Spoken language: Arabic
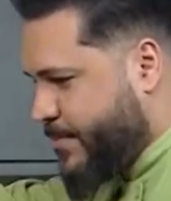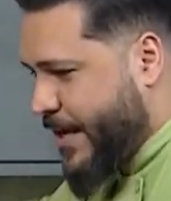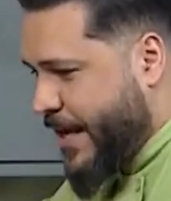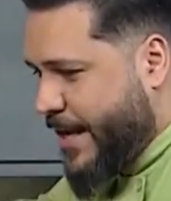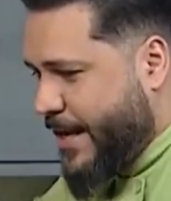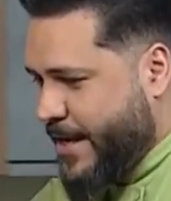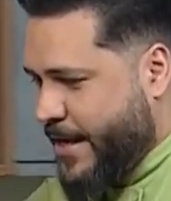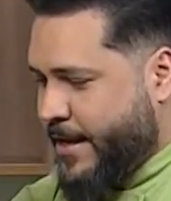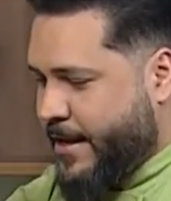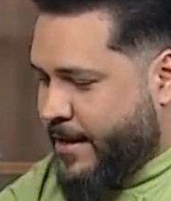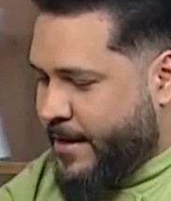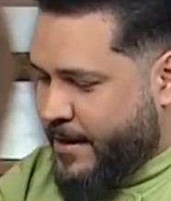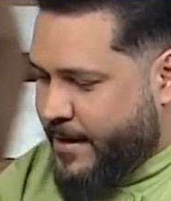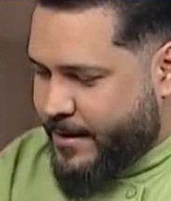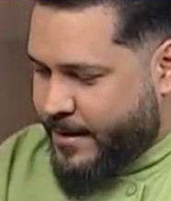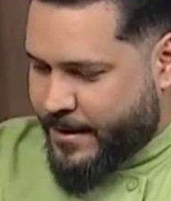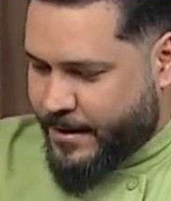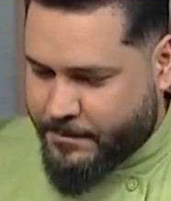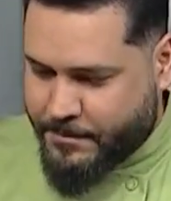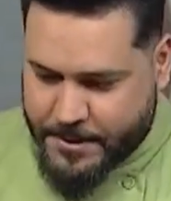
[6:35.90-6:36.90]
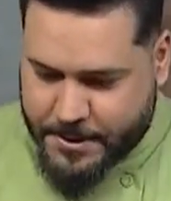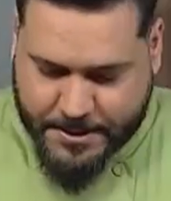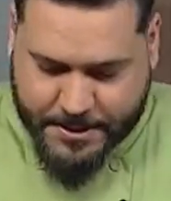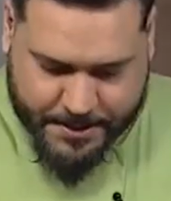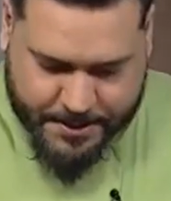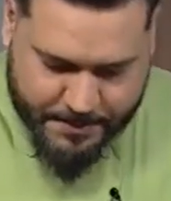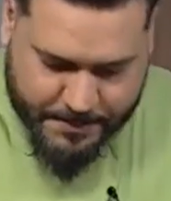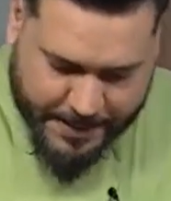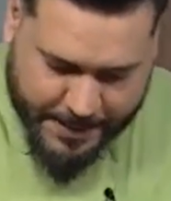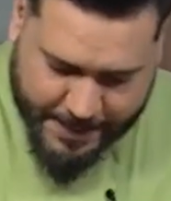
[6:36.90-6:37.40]
علي بس
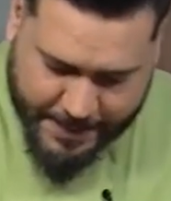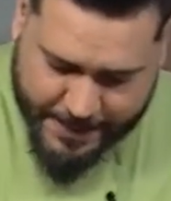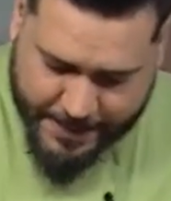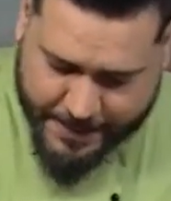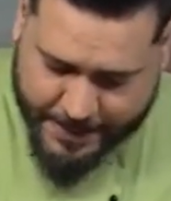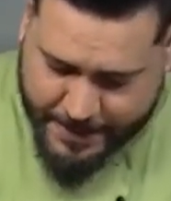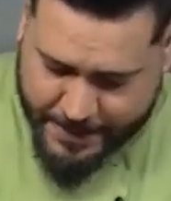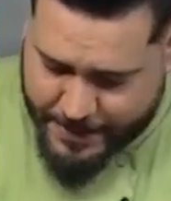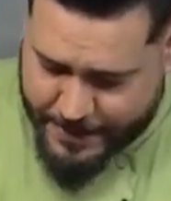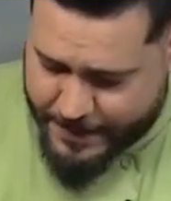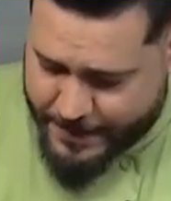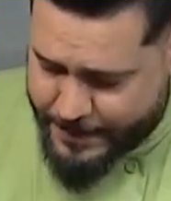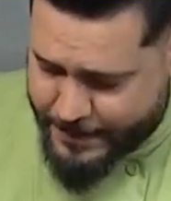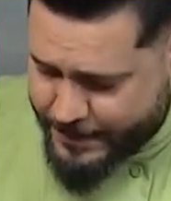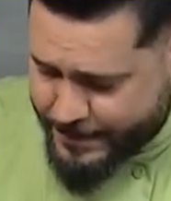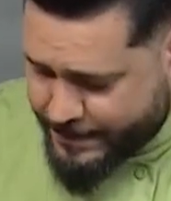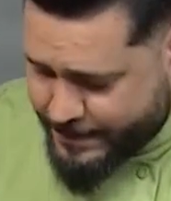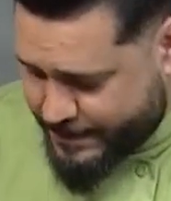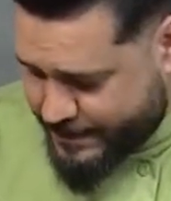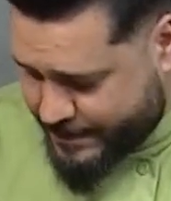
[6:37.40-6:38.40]
اصبر علي اليوم